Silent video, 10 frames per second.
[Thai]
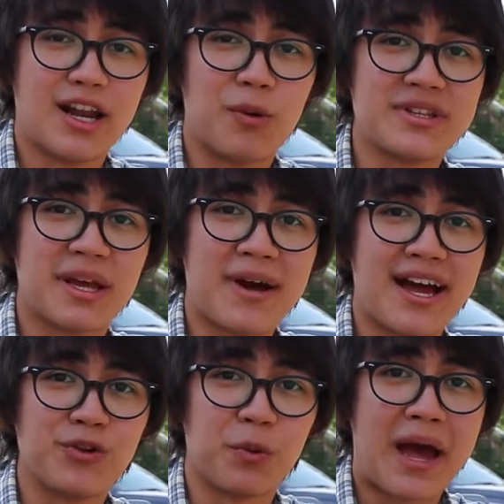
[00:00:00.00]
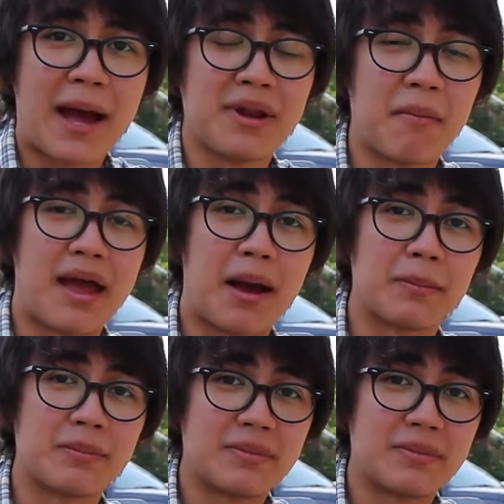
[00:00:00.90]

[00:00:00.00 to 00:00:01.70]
เราไม่สามารถหยุดภาพนางแบบ